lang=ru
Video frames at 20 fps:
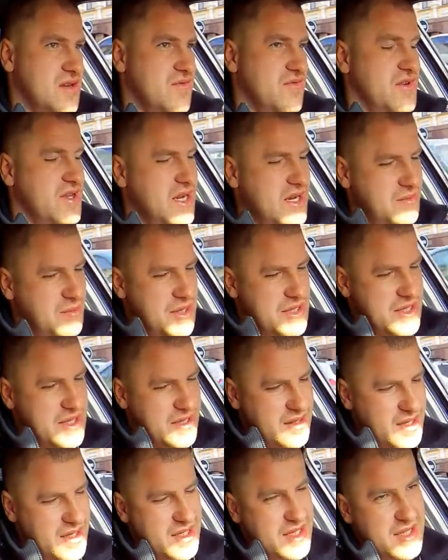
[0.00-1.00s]
Вы либо
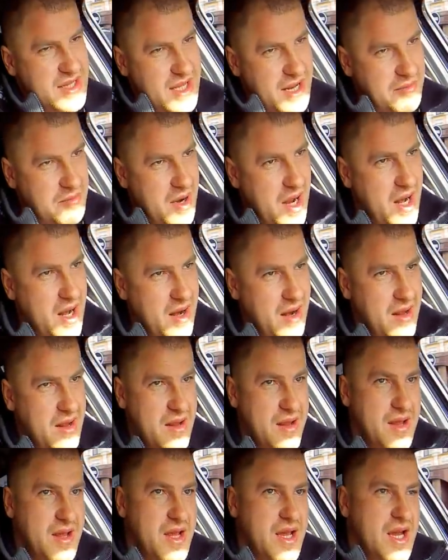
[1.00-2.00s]
делаете нормально,
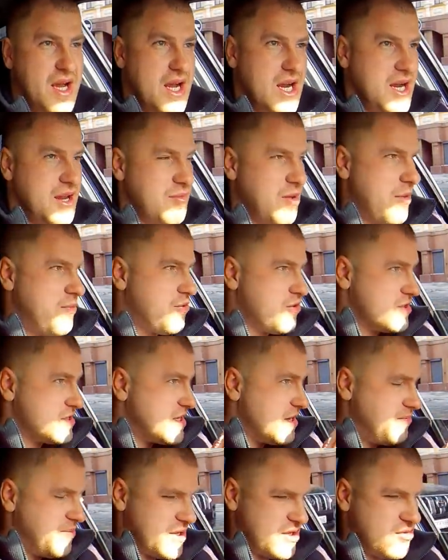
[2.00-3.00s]
либо
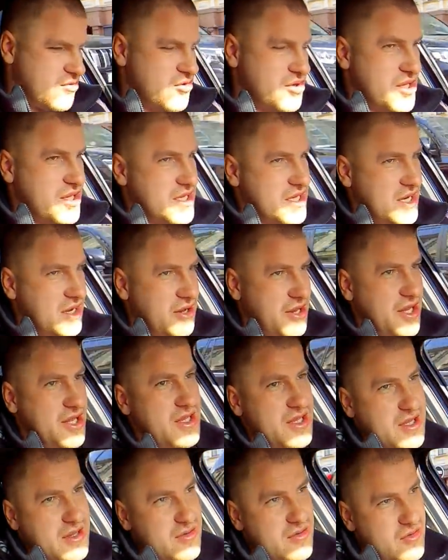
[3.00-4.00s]
просто подходите,
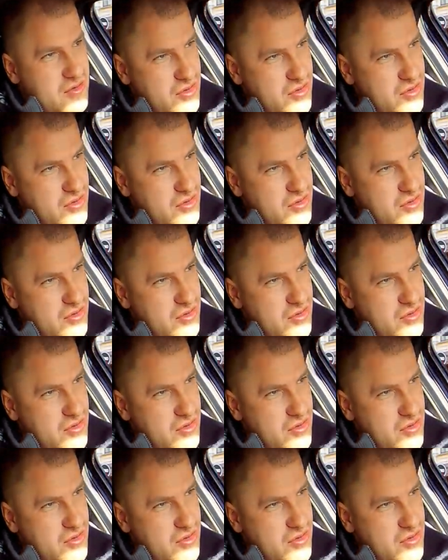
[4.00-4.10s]
говорите,